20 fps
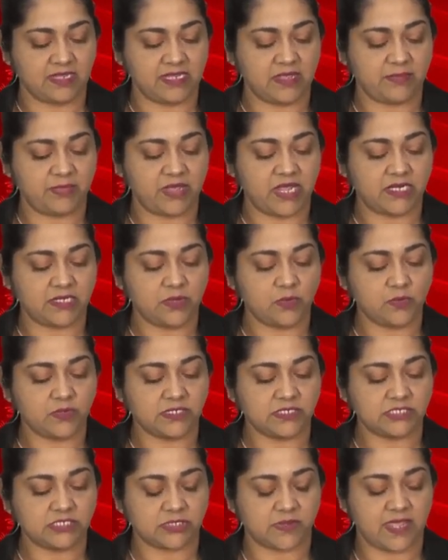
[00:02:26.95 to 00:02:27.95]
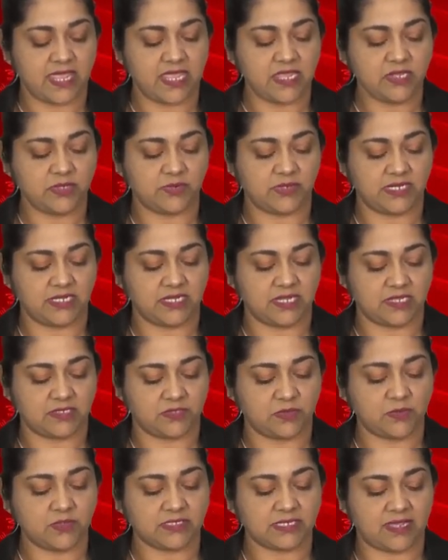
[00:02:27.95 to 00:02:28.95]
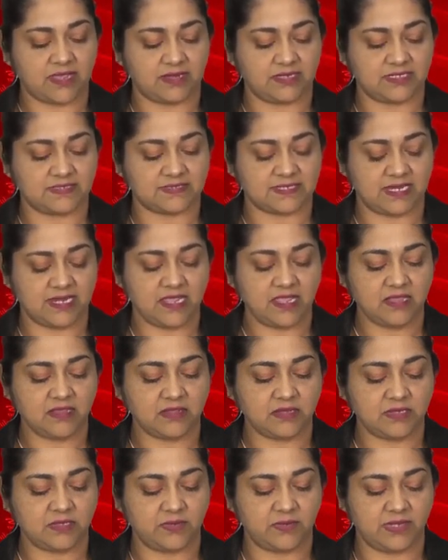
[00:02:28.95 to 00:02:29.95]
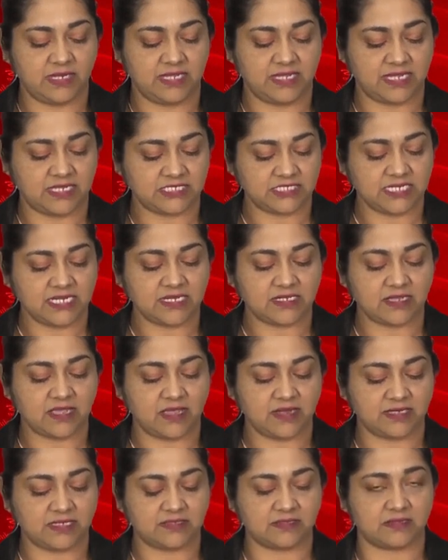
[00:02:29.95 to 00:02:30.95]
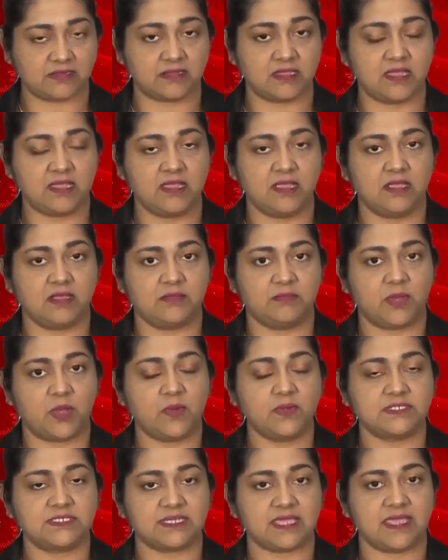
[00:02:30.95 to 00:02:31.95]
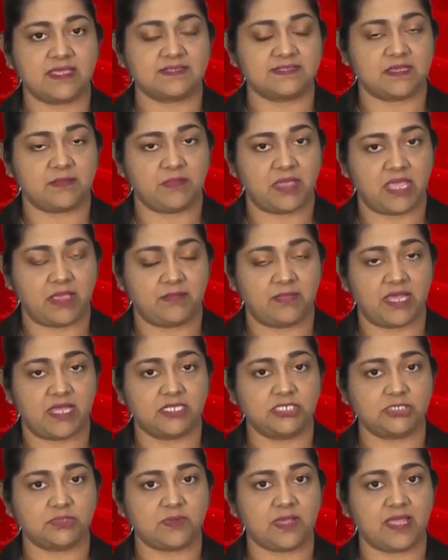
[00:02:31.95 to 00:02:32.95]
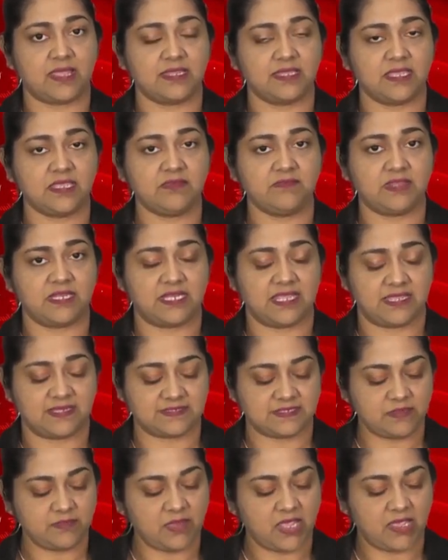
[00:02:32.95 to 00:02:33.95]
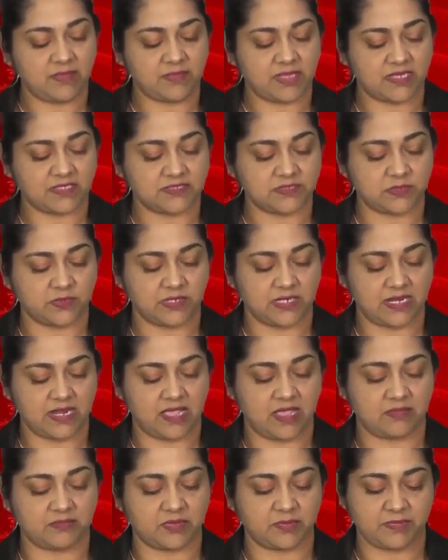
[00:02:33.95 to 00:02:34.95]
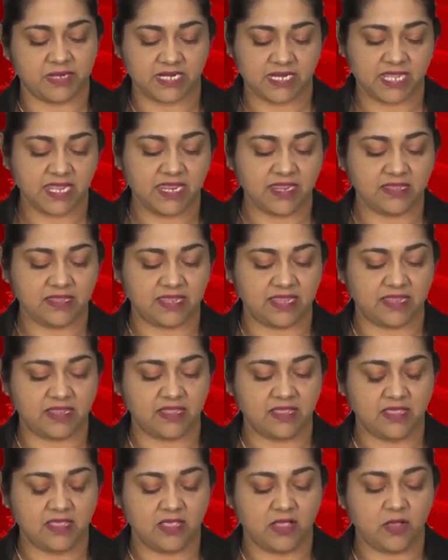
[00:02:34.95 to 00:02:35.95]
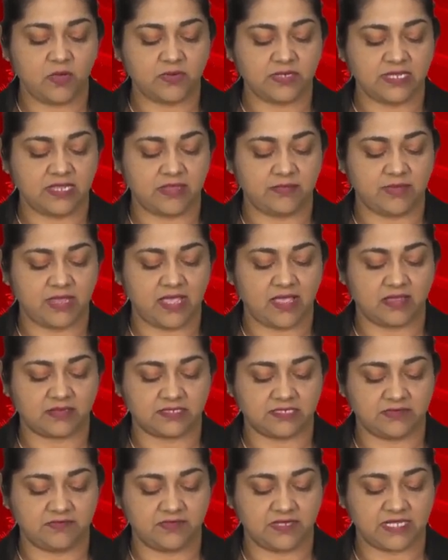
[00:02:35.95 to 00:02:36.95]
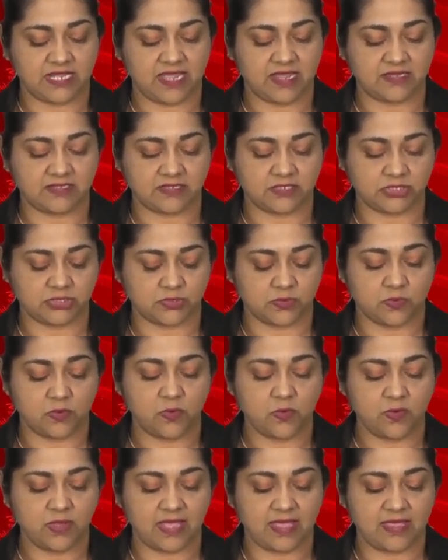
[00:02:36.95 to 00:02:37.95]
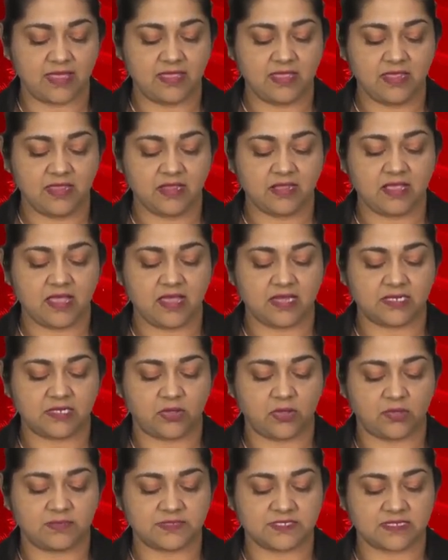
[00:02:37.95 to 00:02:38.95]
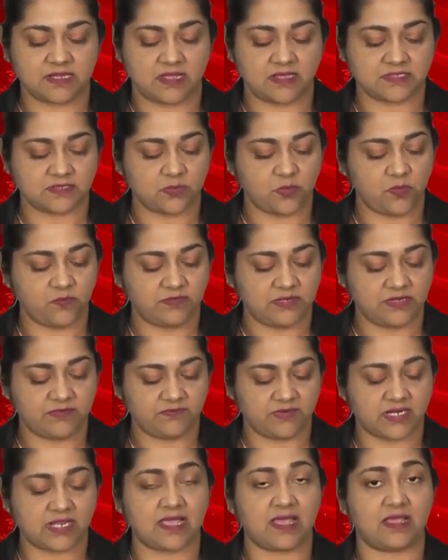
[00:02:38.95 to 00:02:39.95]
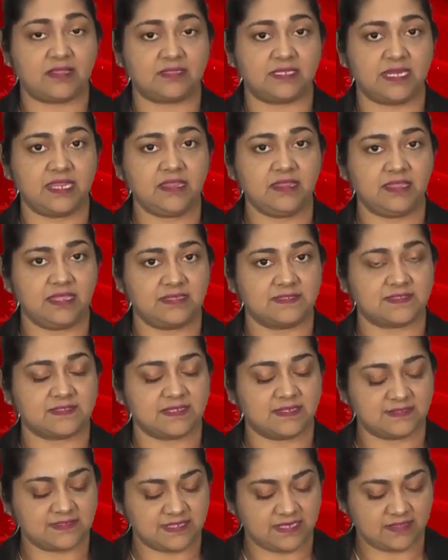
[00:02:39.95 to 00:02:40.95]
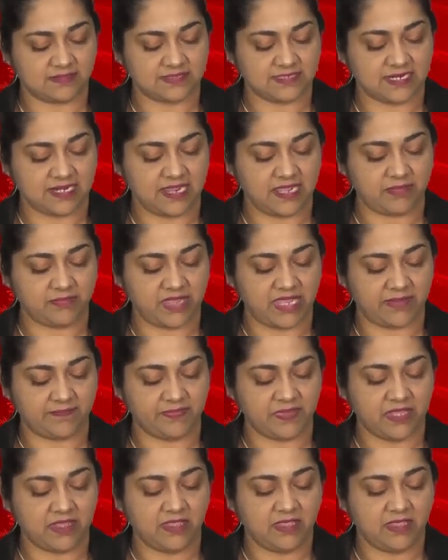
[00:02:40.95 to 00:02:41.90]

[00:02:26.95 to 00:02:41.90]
ये पेरियोड जो है यूली के दो तारीख से लेकर यूली के छः तारीख तक बहुत से ऐसे मेहमान जो आएंगे विदेशी मेहमान नाम में रहेंगे और ये भी एक्टिविटाइटन जो होगा कार्यक्रम स्टार्स होवडन फरहादरिंग इस सिलसिले में